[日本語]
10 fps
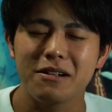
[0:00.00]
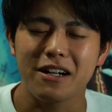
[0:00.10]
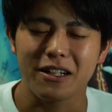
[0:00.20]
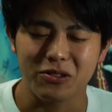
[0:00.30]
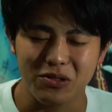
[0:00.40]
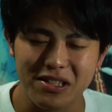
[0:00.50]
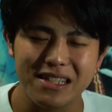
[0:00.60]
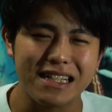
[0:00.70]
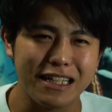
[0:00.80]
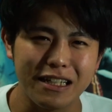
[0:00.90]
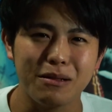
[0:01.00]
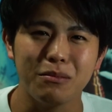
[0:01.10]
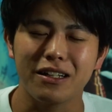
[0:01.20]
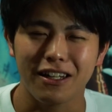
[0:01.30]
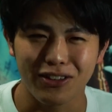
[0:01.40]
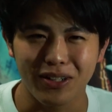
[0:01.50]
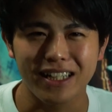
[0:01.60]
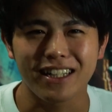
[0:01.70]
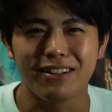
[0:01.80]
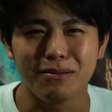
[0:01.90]
あの是非眉間の
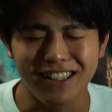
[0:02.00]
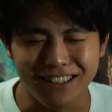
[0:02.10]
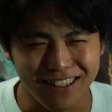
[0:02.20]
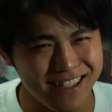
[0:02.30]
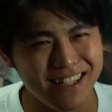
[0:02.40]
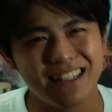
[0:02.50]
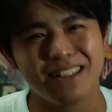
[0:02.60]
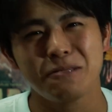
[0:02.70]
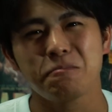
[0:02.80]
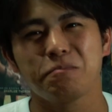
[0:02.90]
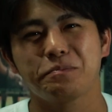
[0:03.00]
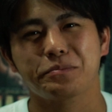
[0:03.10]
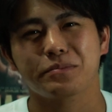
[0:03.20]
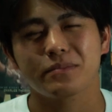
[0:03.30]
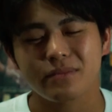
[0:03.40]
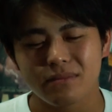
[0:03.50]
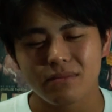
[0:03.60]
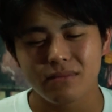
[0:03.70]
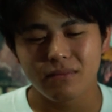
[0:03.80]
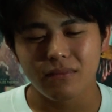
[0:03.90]
方は見てくださいっ
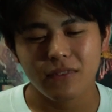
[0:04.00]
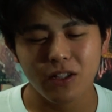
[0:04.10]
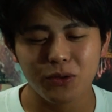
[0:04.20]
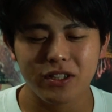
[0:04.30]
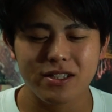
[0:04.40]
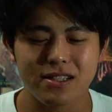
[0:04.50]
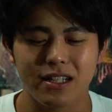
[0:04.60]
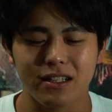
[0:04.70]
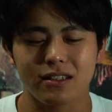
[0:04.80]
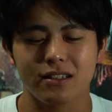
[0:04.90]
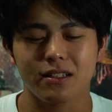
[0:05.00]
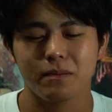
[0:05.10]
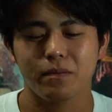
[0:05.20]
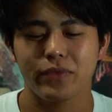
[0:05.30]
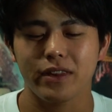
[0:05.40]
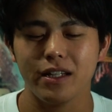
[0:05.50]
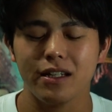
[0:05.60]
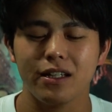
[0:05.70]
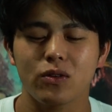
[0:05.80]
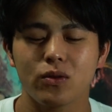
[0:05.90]
てことが伝えたかったで
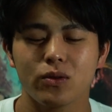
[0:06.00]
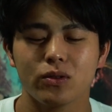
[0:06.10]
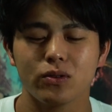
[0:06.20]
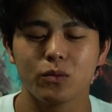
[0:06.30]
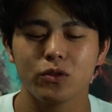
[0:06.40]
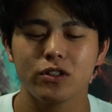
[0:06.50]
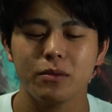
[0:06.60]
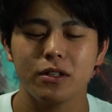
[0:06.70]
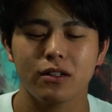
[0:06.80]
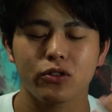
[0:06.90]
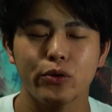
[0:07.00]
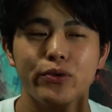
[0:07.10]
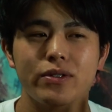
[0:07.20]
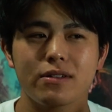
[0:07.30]
えっと僕が見た友